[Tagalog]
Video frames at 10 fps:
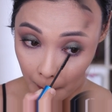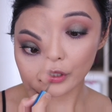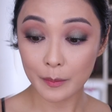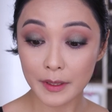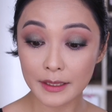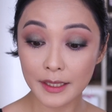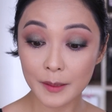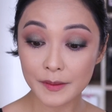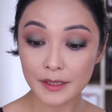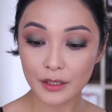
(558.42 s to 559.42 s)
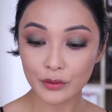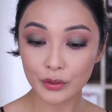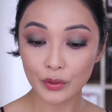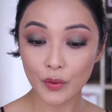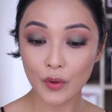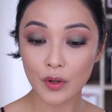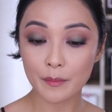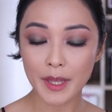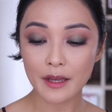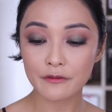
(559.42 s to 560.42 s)
ko, ipang-lipstick ko
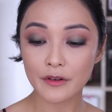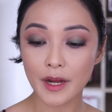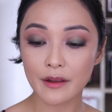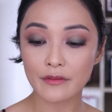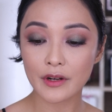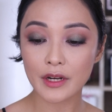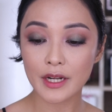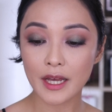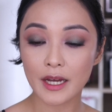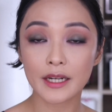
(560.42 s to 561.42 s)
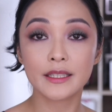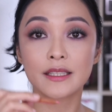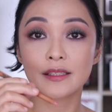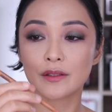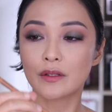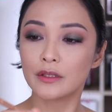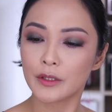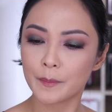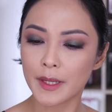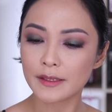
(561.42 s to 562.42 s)
tong Make Up Forever na Artist
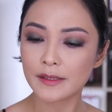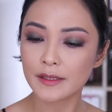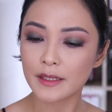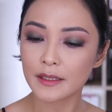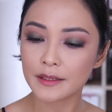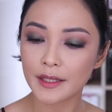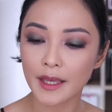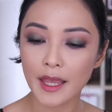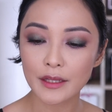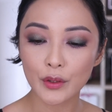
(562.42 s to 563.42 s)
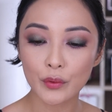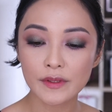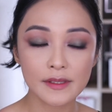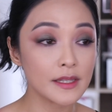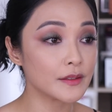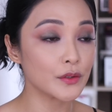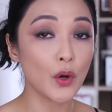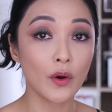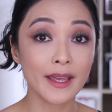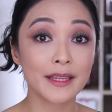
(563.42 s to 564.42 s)
Color Pencil na 806
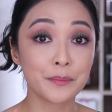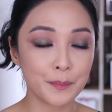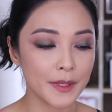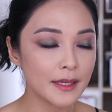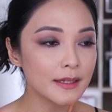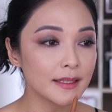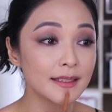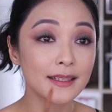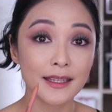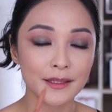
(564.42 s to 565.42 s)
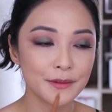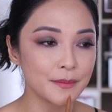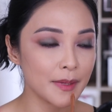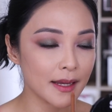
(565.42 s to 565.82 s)
Go Ahead Pink. Tingnan natin kung